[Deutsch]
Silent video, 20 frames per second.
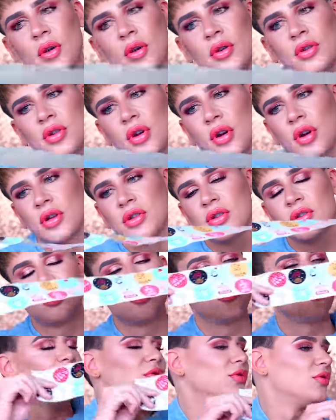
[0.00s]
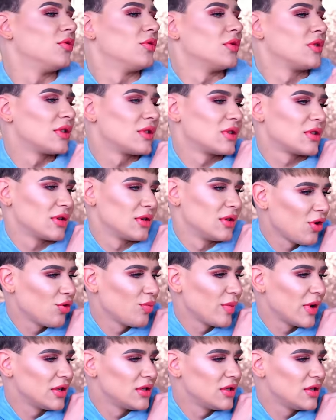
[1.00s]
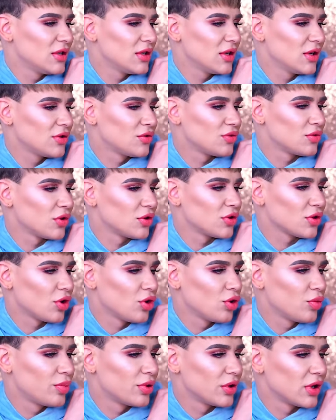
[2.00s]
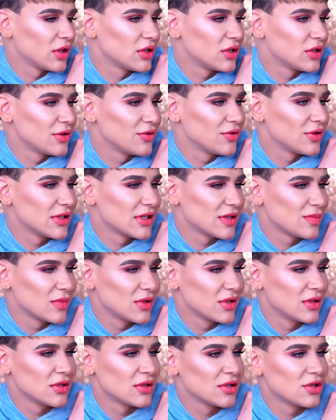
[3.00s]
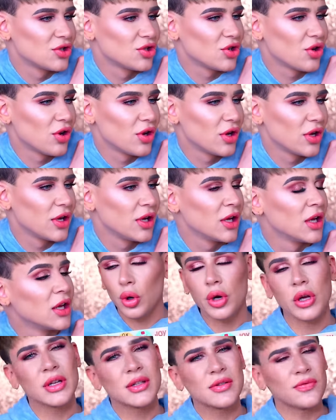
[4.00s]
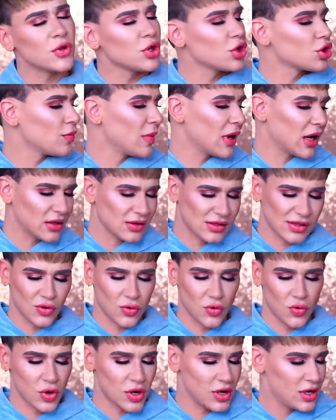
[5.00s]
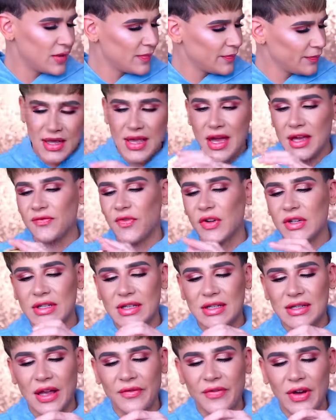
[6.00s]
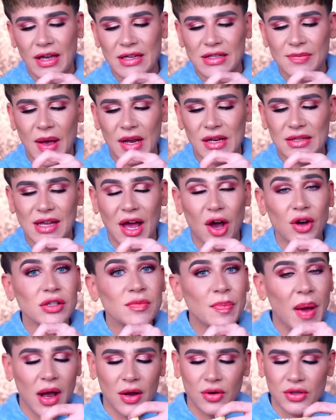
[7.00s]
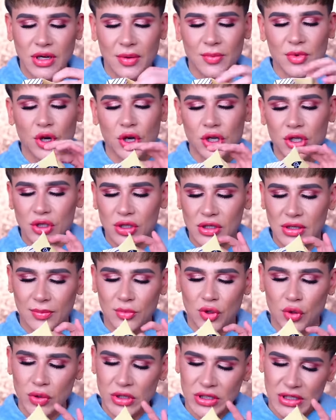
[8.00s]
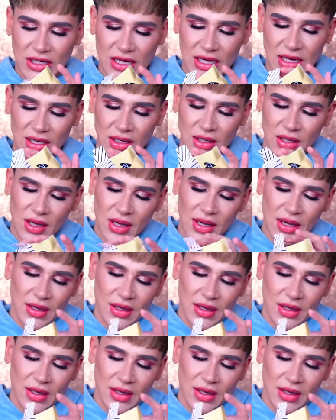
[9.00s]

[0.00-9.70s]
Oh ja, süß. Oh my dear, do not open until Christmas, joy. Okay, das finde ich schon mal ganz cool. Ja, ich wollte das jetzt einfach erstmal alles auspacken und dann mit euch zusammen durchgehen.